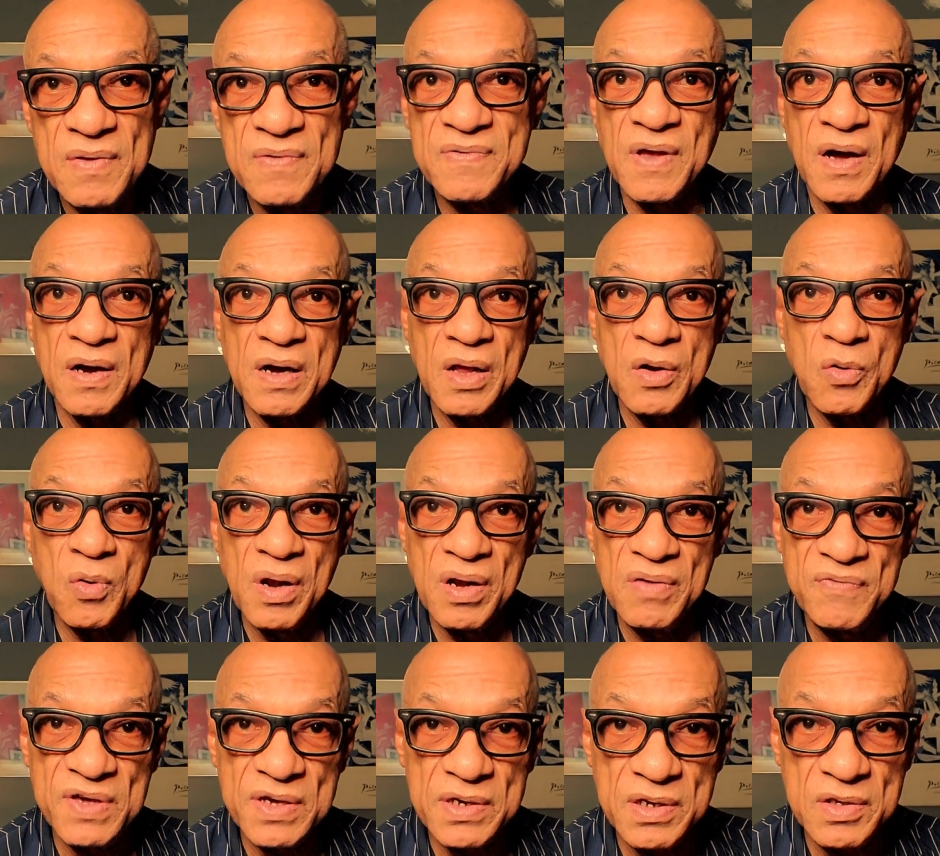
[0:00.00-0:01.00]
sacaron
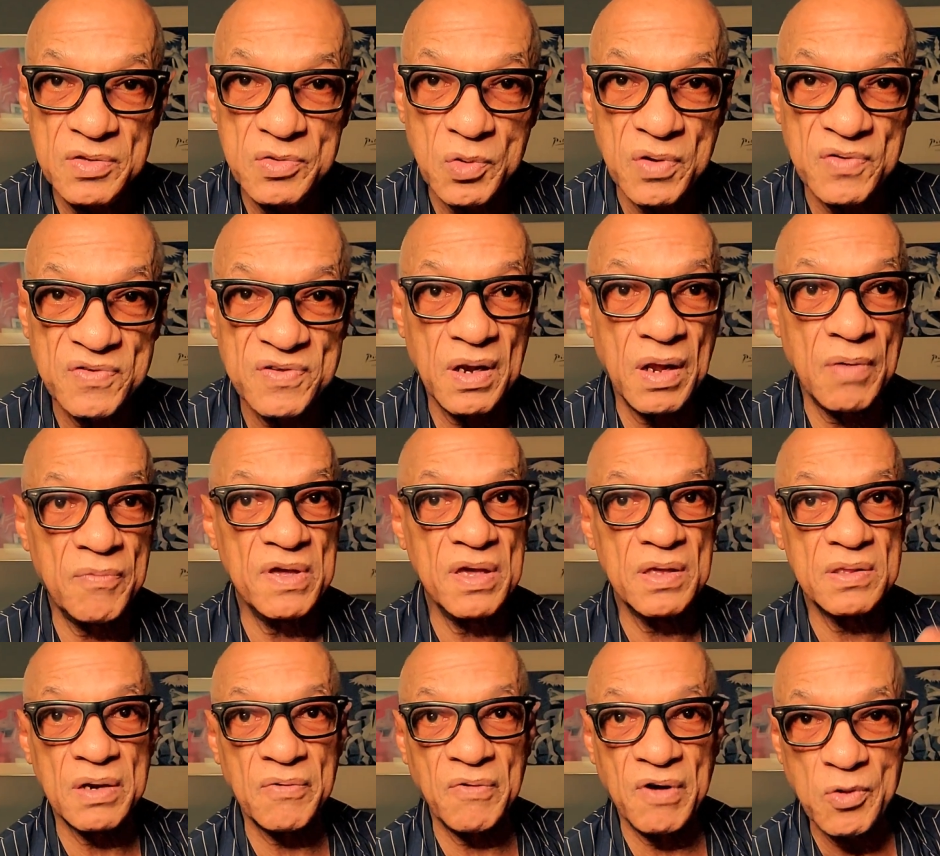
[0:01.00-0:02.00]
al viejito que se le
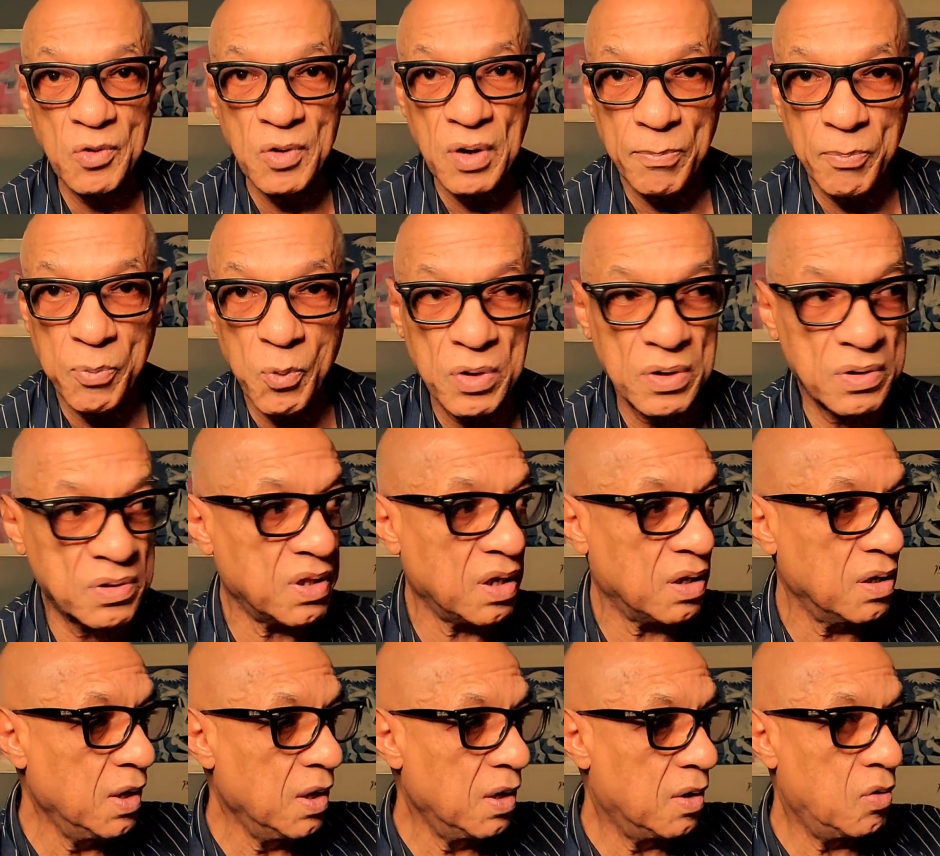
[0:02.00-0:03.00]
había trabado la
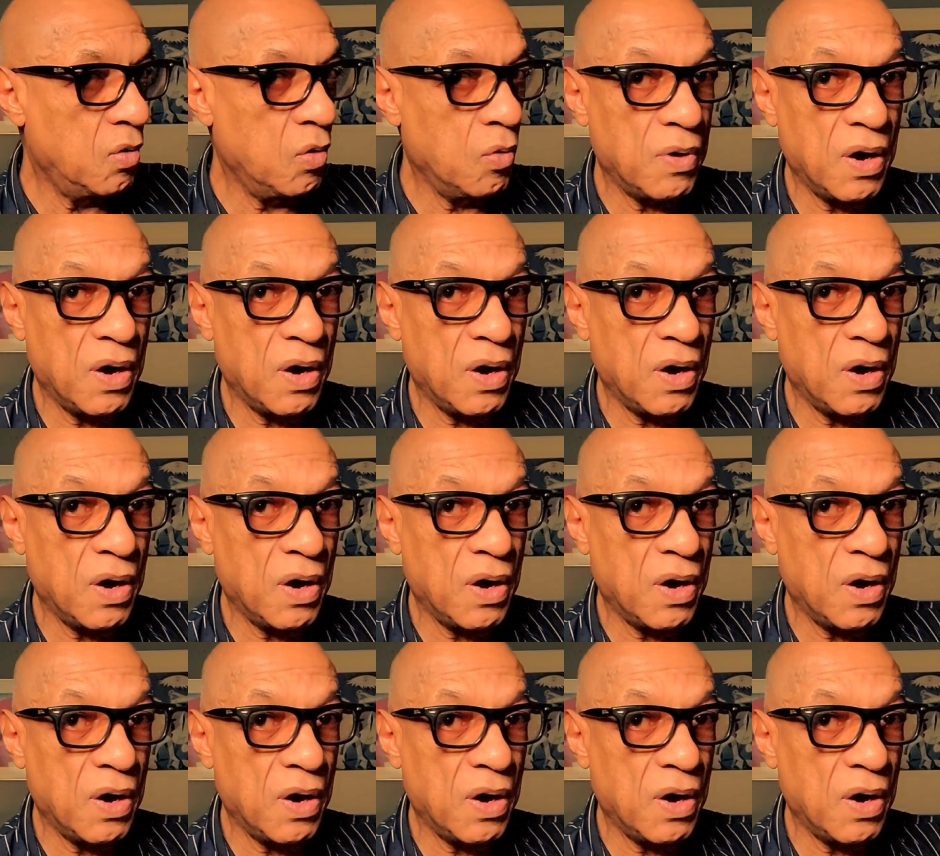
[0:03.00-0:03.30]
puerta, lo